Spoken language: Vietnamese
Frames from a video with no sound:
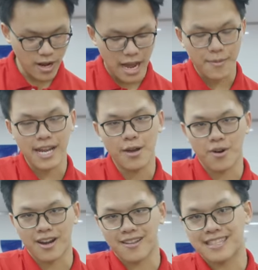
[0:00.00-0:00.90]
AMD
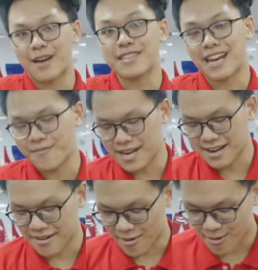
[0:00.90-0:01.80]
hoặc là tháo tản AMD
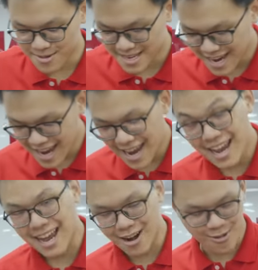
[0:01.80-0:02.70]
nó sẽ
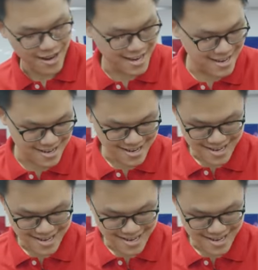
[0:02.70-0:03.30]
khá là ok hơn.